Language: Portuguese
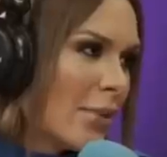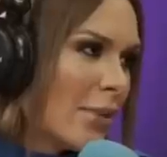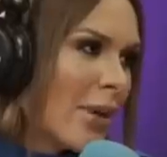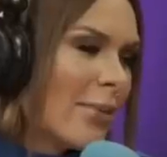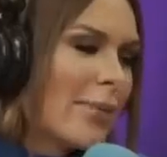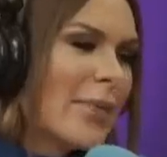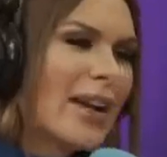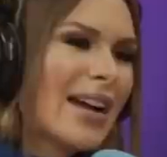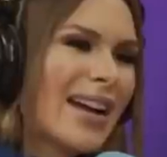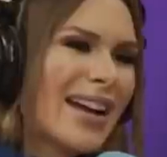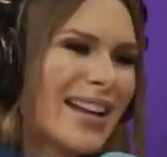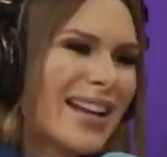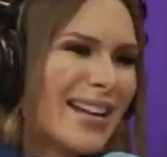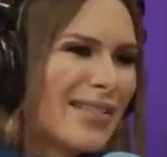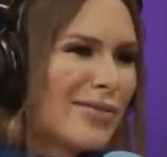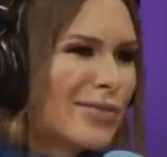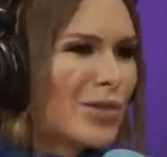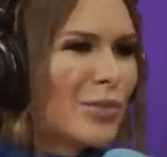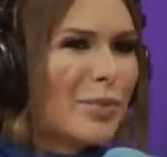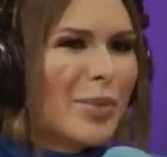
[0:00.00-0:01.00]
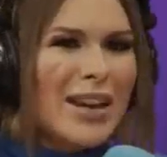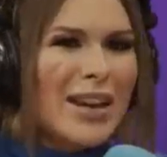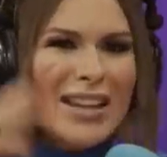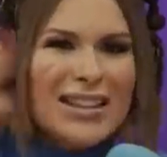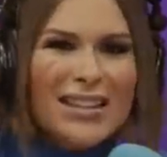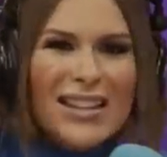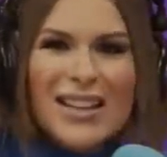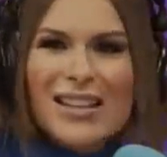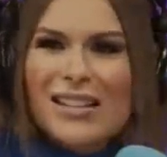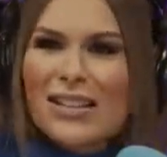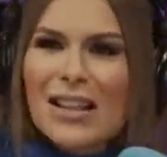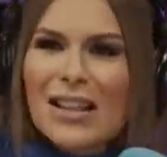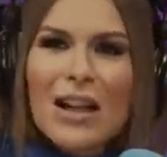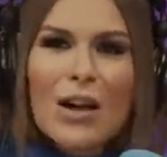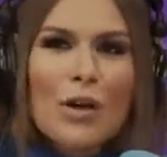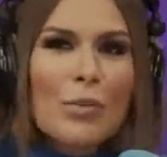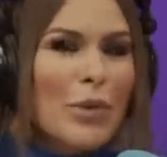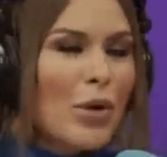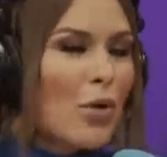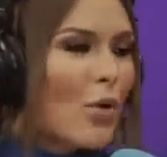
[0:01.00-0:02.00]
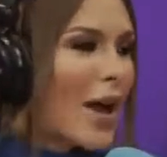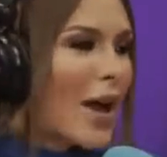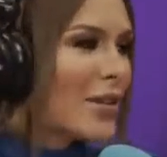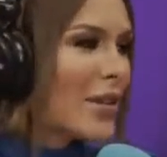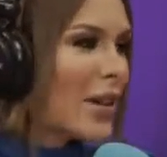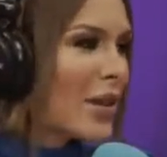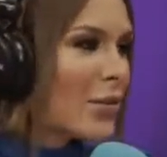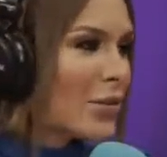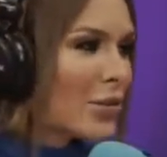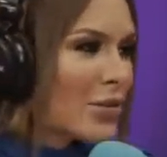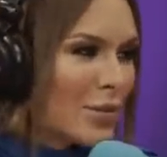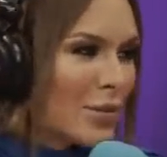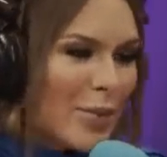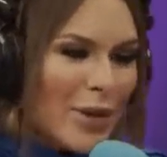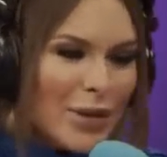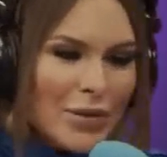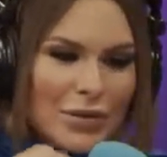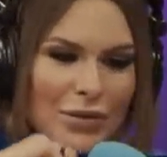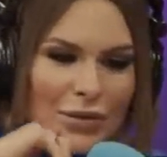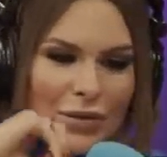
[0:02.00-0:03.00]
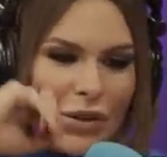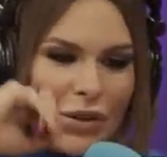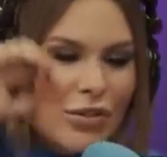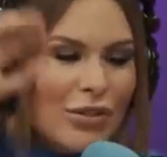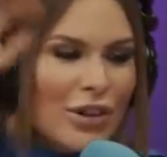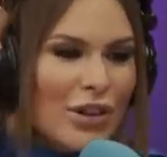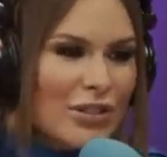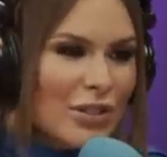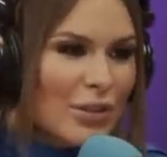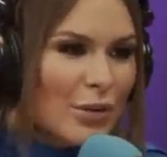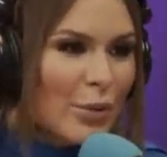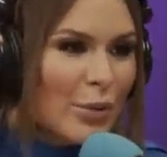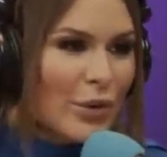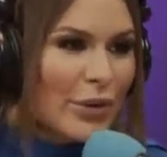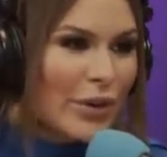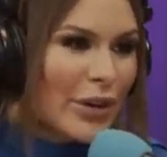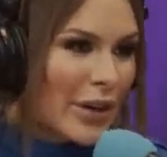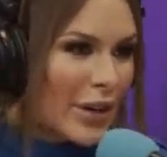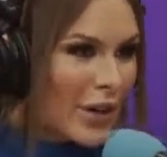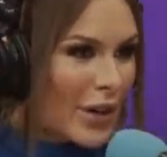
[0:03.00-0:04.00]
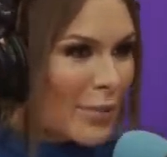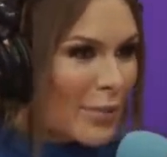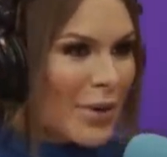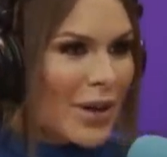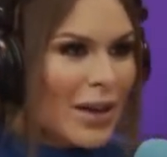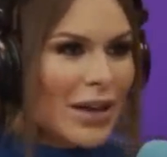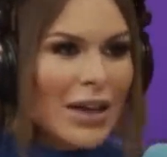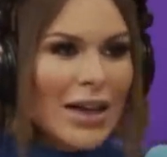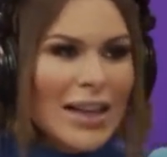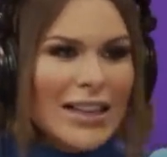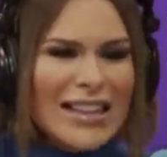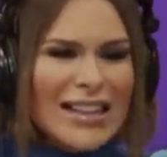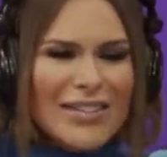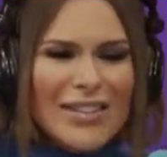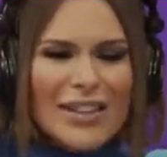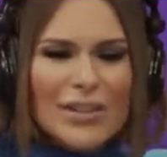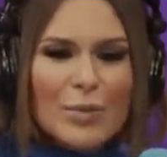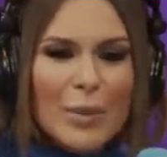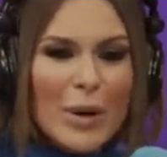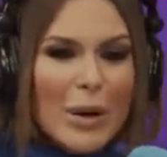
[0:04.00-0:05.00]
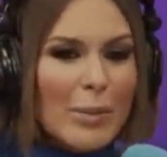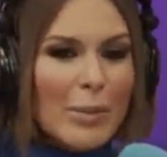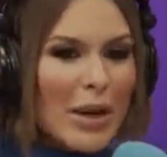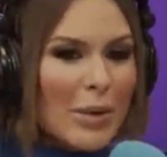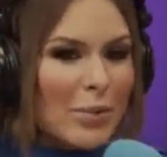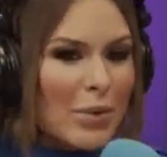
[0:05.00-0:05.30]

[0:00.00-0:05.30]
minha, minha, carreira super em ascensão, meu quadro era um dos picos de audiência do programa, tava super bem